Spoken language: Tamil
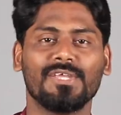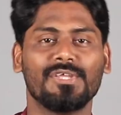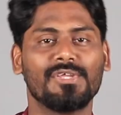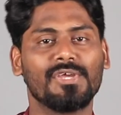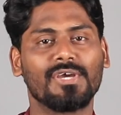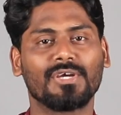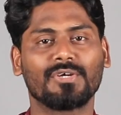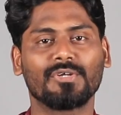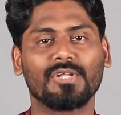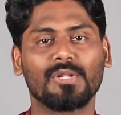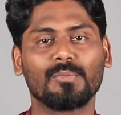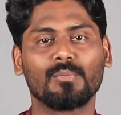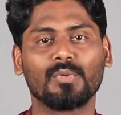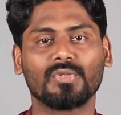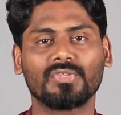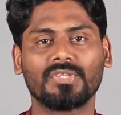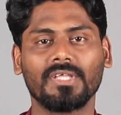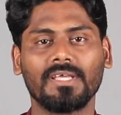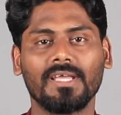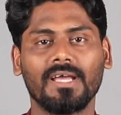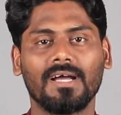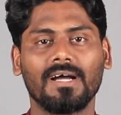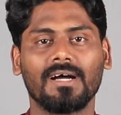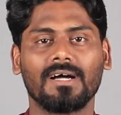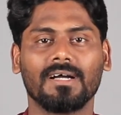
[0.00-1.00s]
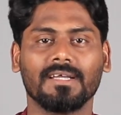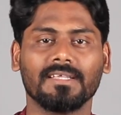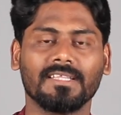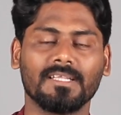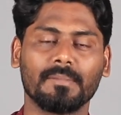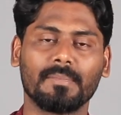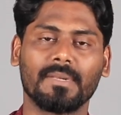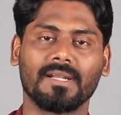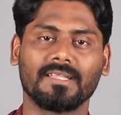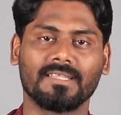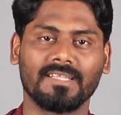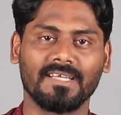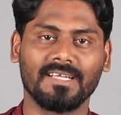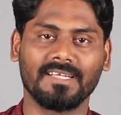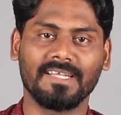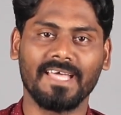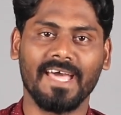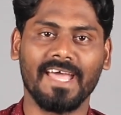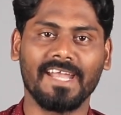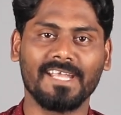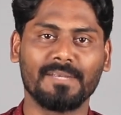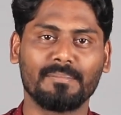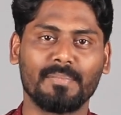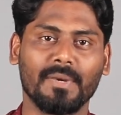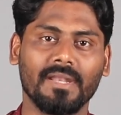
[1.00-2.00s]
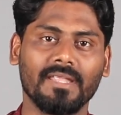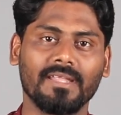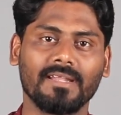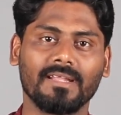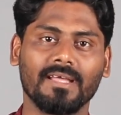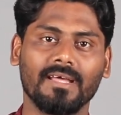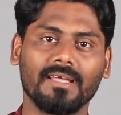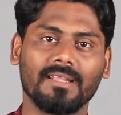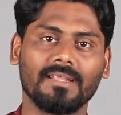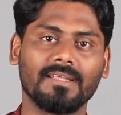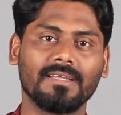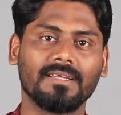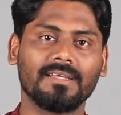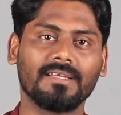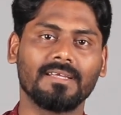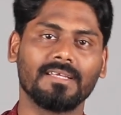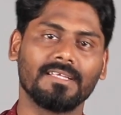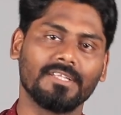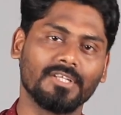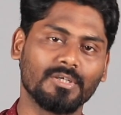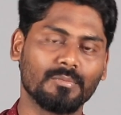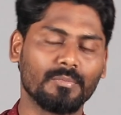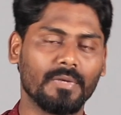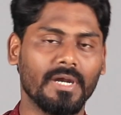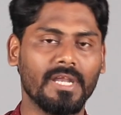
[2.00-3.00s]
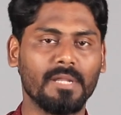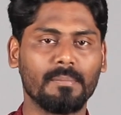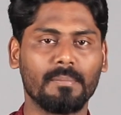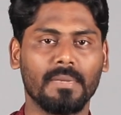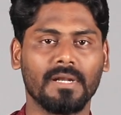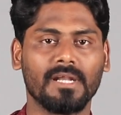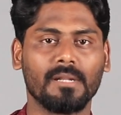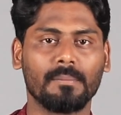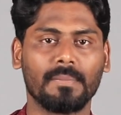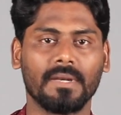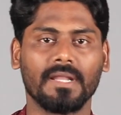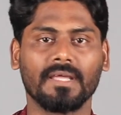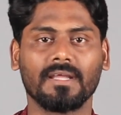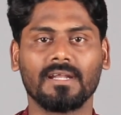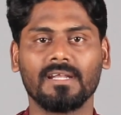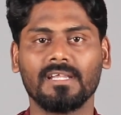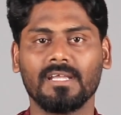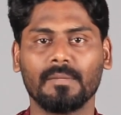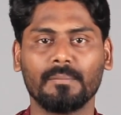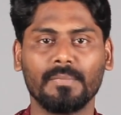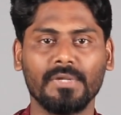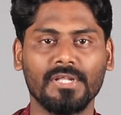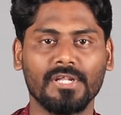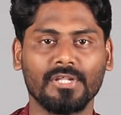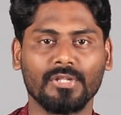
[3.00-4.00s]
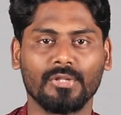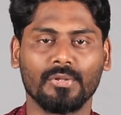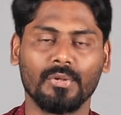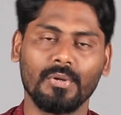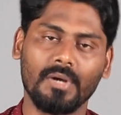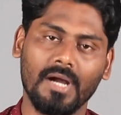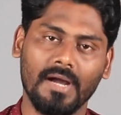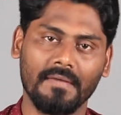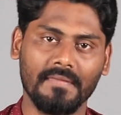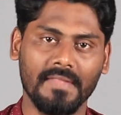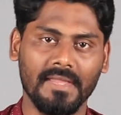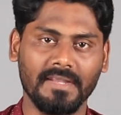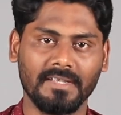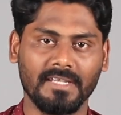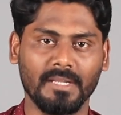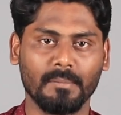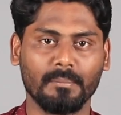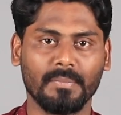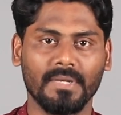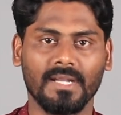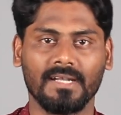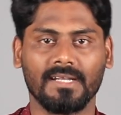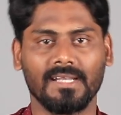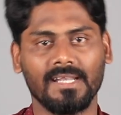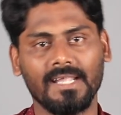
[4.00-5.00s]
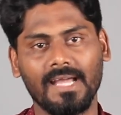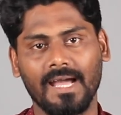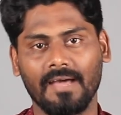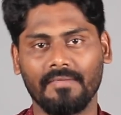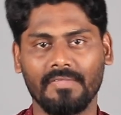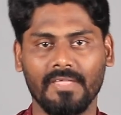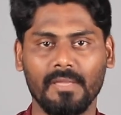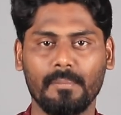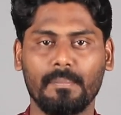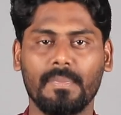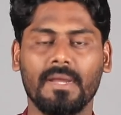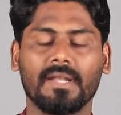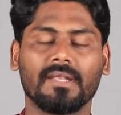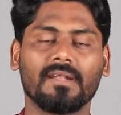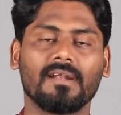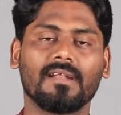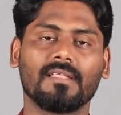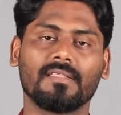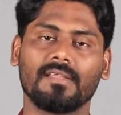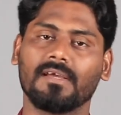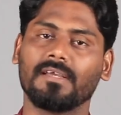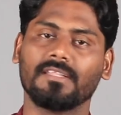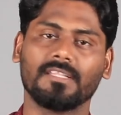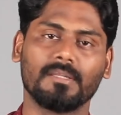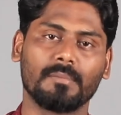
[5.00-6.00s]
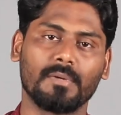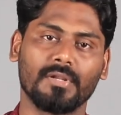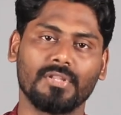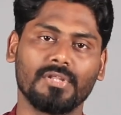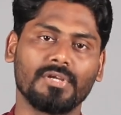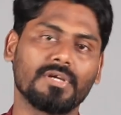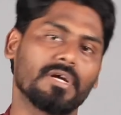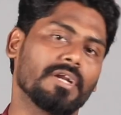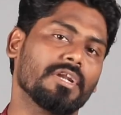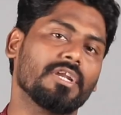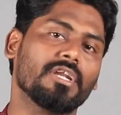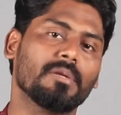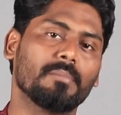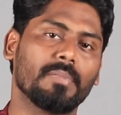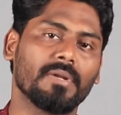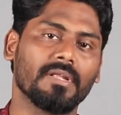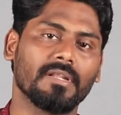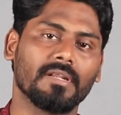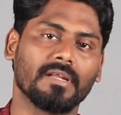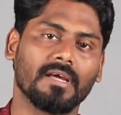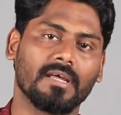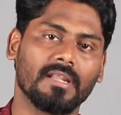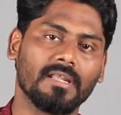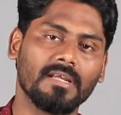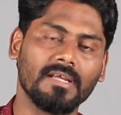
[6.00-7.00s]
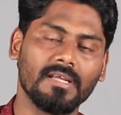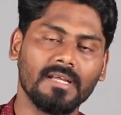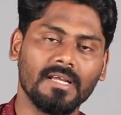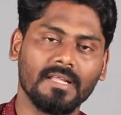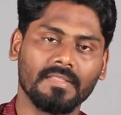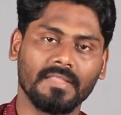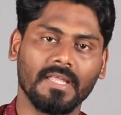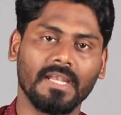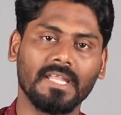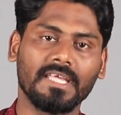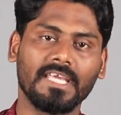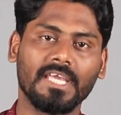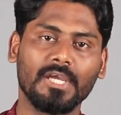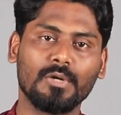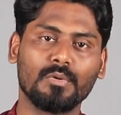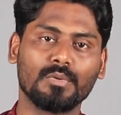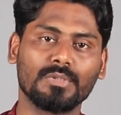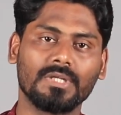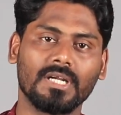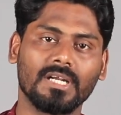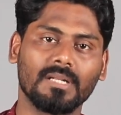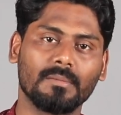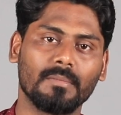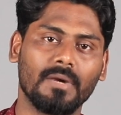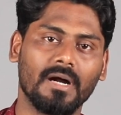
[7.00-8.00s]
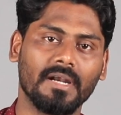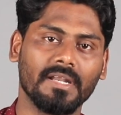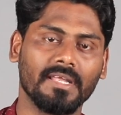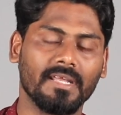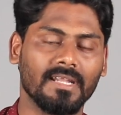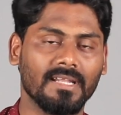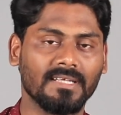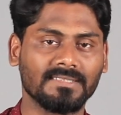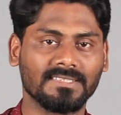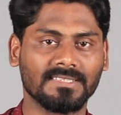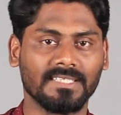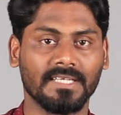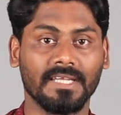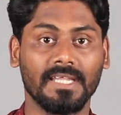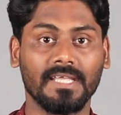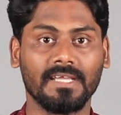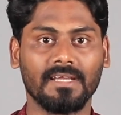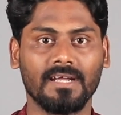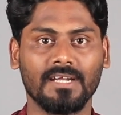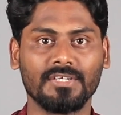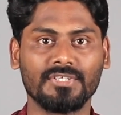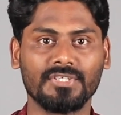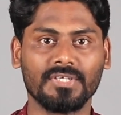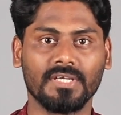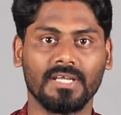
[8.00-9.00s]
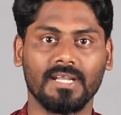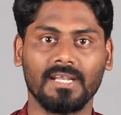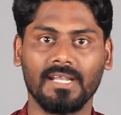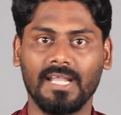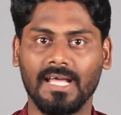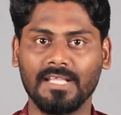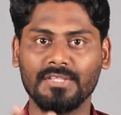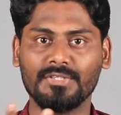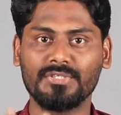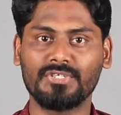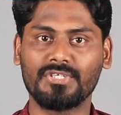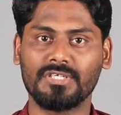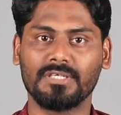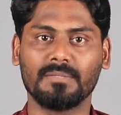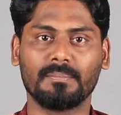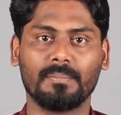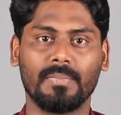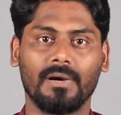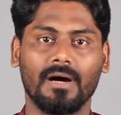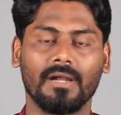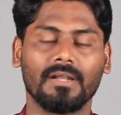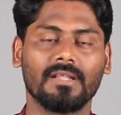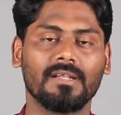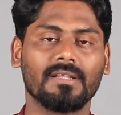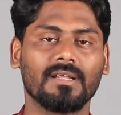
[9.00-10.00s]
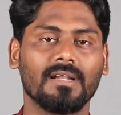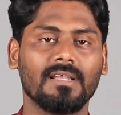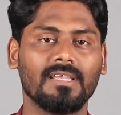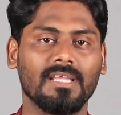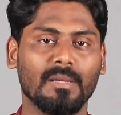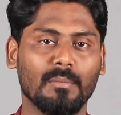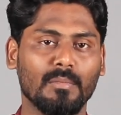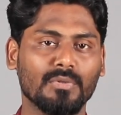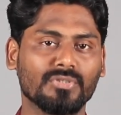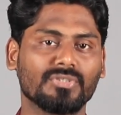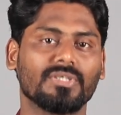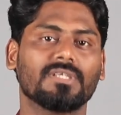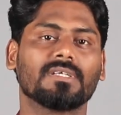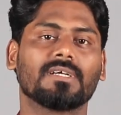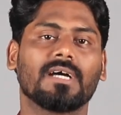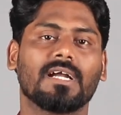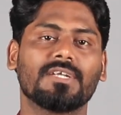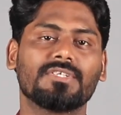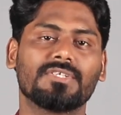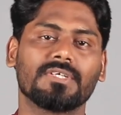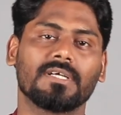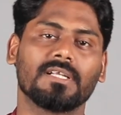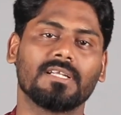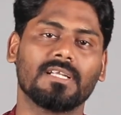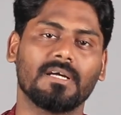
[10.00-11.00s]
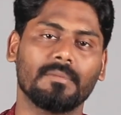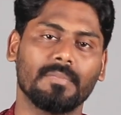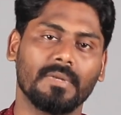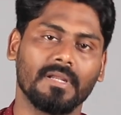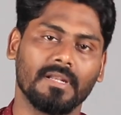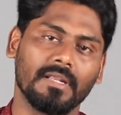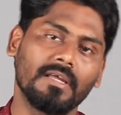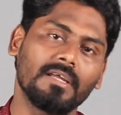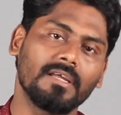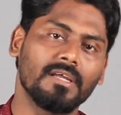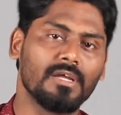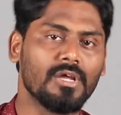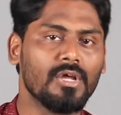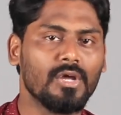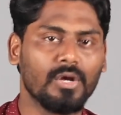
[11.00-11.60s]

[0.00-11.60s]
இயக்குனர் முத்தையா இந்த படத்தை டைரக்ட் பண்ணியிருக்காரு இதுக்கு முன்னாடி பண்ண படங்கள் எப்படி இருந்ததோ அதே டெம்ப்ளேட்டில் அதே பேட்டர்னில் தான் இந்த படத்தையும் கண்டினியூ பண்ணியிருக்காரு தனக்கே உண்டான பாணியில் சண்டை காட்சிகள் அஞ்சு பாடல்கள் எமோஷனல் காட்சிகள் அப்படின்னு